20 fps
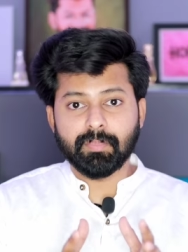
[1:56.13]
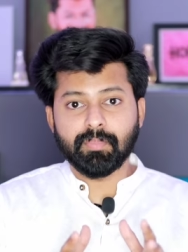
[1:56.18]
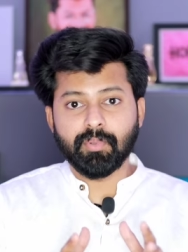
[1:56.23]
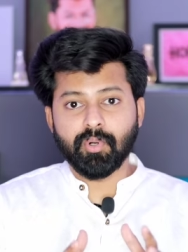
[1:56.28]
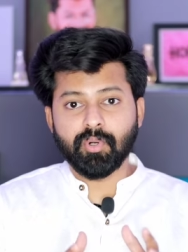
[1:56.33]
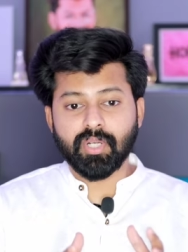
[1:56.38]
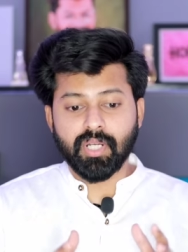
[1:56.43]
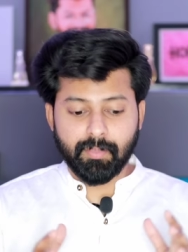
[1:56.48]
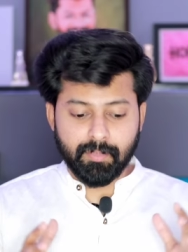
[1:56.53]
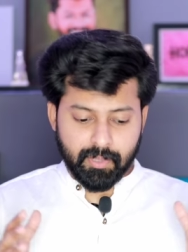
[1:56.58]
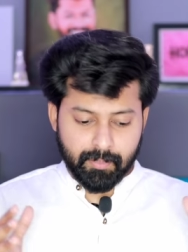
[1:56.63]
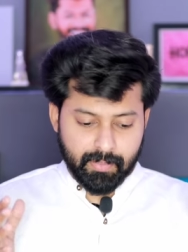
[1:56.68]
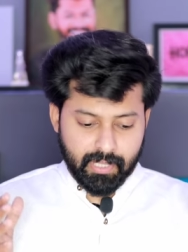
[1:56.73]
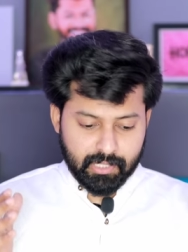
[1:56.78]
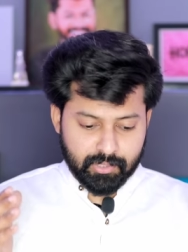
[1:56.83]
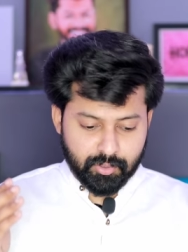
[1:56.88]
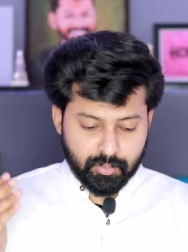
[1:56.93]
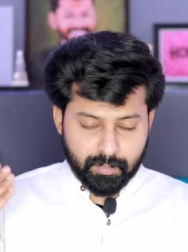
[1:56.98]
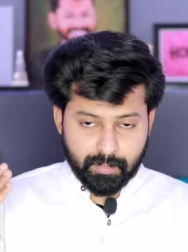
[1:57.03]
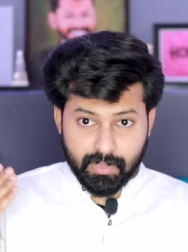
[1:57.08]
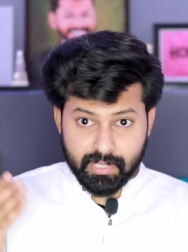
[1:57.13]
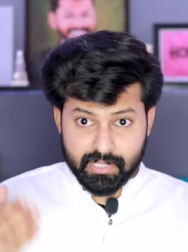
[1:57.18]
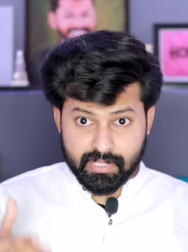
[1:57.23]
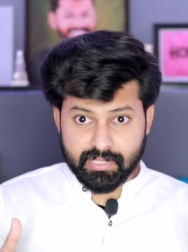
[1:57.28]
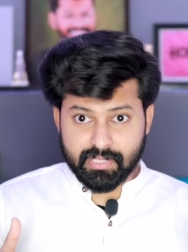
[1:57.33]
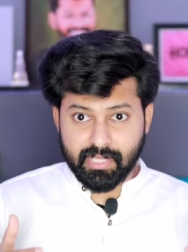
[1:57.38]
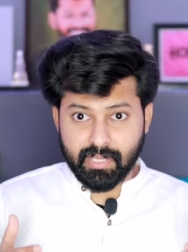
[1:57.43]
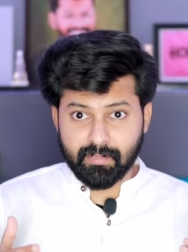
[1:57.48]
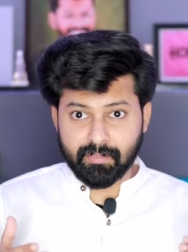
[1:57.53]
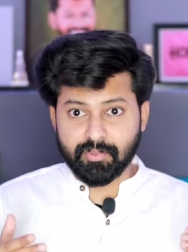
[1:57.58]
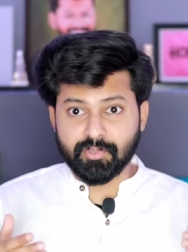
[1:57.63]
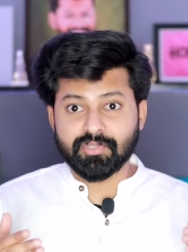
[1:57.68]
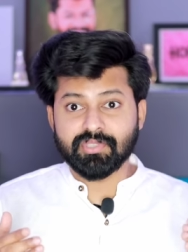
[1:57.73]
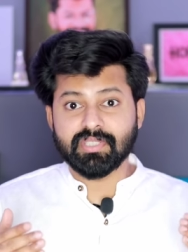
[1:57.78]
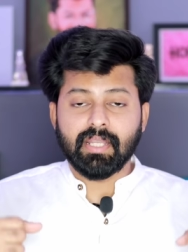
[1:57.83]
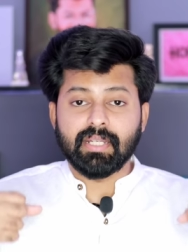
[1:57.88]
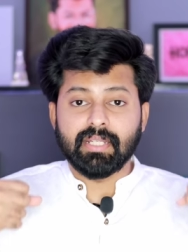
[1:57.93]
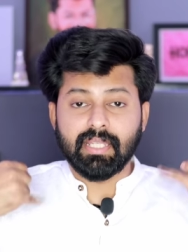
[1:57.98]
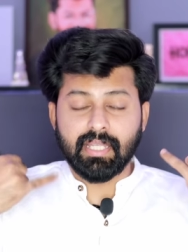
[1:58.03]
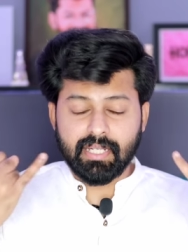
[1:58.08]
ஸோ இப்போது கமிங் பேக் டு பெஸ்ட் ஷாம்பூஸ்
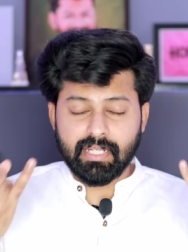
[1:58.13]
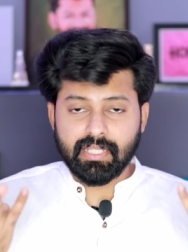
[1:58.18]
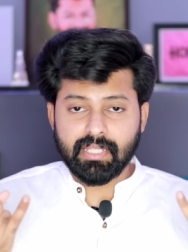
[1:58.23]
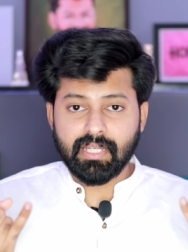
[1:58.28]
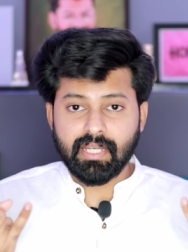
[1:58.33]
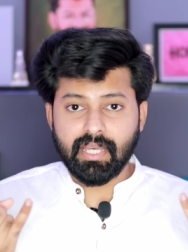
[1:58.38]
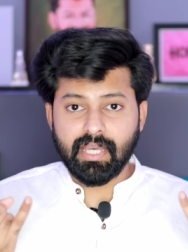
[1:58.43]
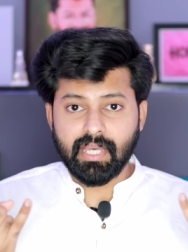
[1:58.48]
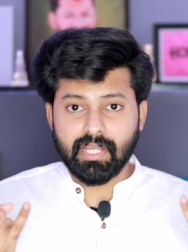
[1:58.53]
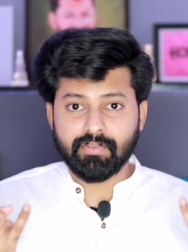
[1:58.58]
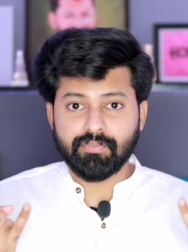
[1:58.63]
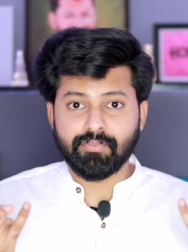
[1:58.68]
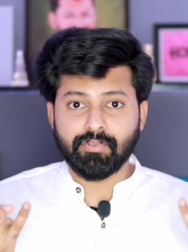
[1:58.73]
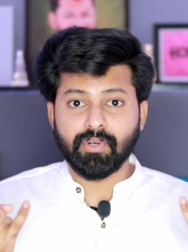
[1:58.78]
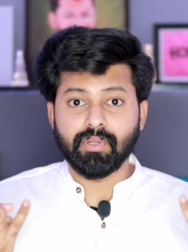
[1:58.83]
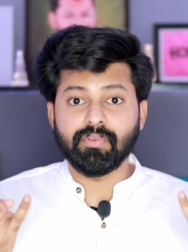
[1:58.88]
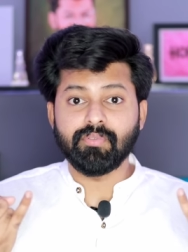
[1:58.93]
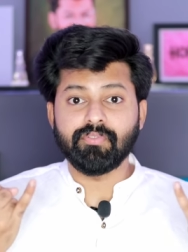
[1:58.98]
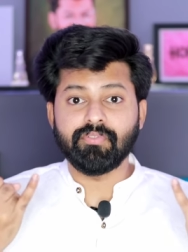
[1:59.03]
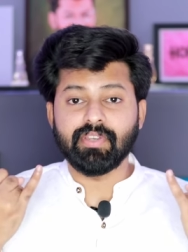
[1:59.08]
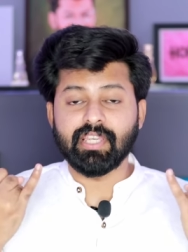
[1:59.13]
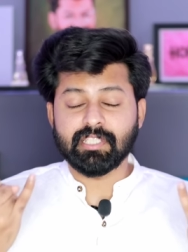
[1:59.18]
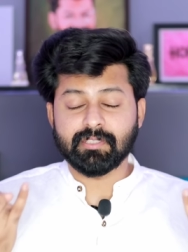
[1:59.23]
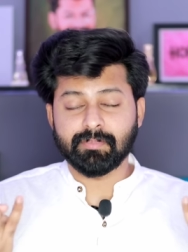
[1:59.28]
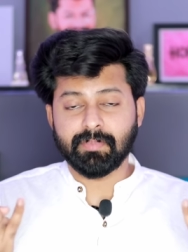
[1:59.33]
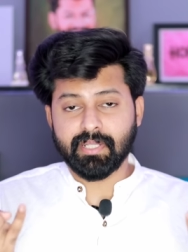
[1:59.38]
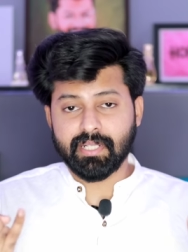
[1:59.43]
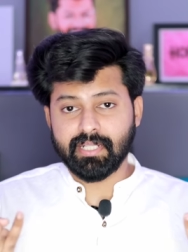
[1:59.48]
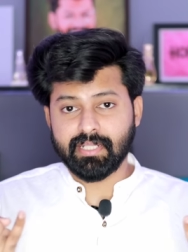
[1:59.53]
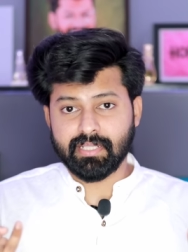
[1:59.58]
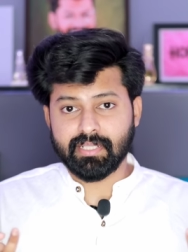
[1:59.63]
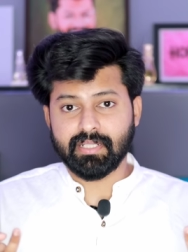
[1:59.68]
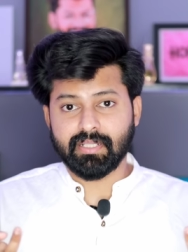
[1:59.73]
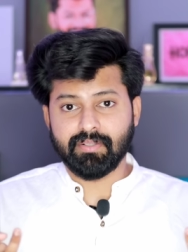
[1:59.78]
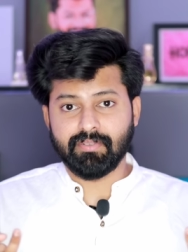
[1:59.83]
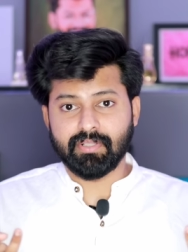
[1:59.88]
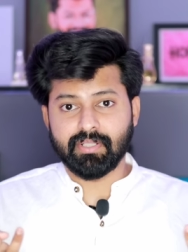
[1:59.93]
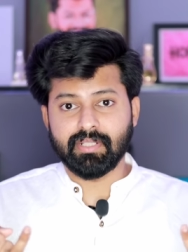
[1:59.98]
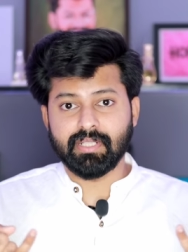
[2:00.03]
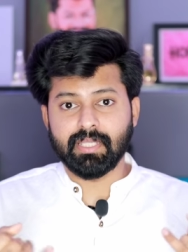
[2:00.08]
நிறைய ஹேர் ஃபால் ஃபேஸ் பண்ணிட்டு
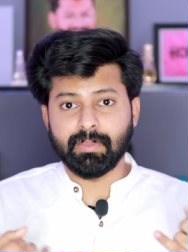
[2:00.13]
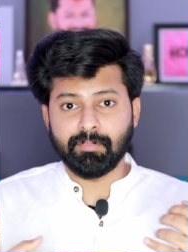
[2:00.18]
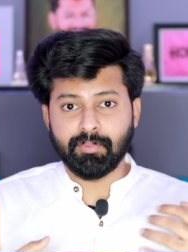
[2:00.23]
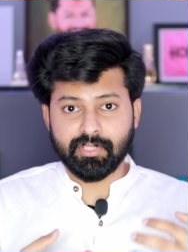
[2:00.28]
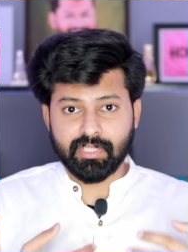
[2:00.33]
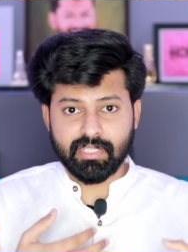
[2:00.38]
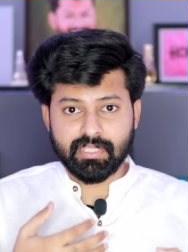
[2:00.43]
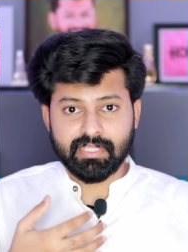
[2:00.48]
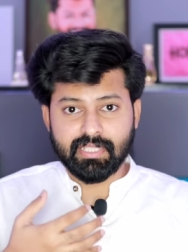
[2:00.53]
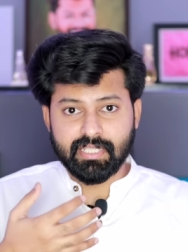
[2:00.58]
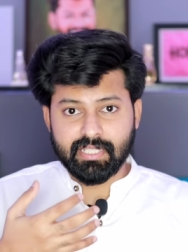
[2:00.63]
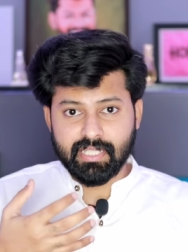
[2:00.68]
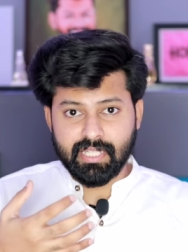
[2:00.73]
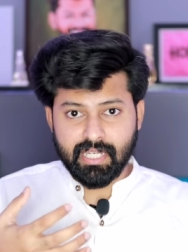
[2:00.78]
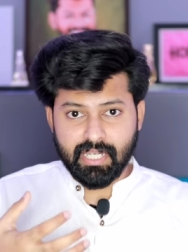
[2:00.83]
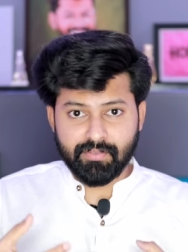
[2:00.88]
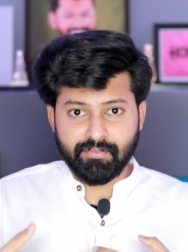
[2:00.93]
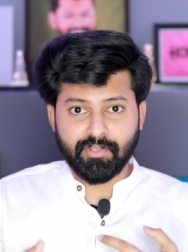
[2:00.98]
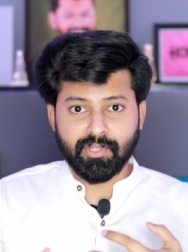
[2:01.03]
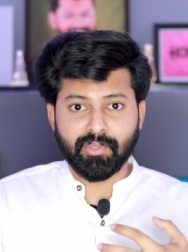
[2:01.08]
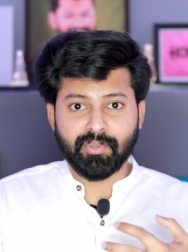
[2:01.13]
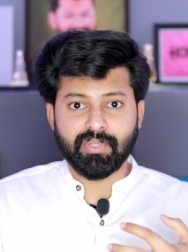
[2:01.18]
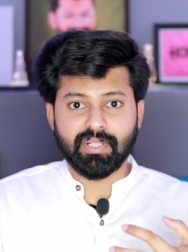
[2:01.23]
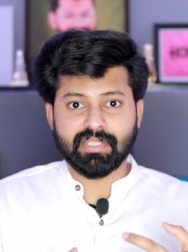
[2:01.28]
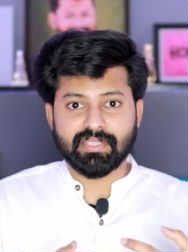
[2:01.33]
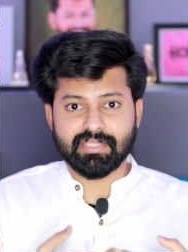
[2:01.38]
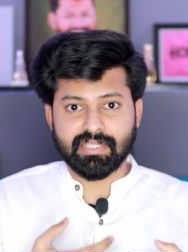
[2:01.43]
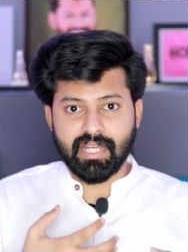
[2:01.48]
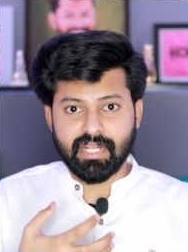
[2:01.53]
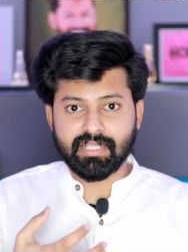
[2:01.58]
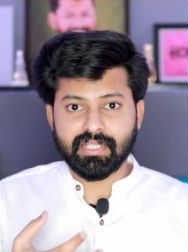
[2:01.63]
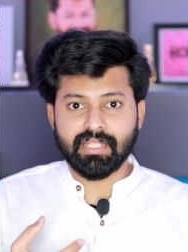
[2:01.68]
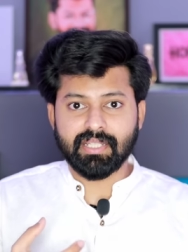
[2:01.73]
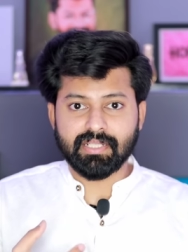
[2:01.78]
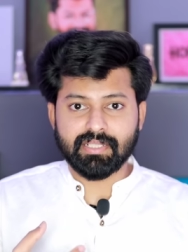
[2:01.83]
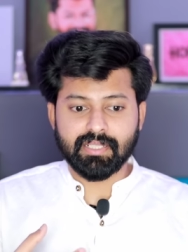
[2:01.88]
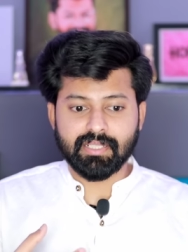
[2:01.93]
இருக்கவங்க இப்போ தான் நிறைய ஹேர் ஃபால் உங்களுக்கு ஸ்டார்ட்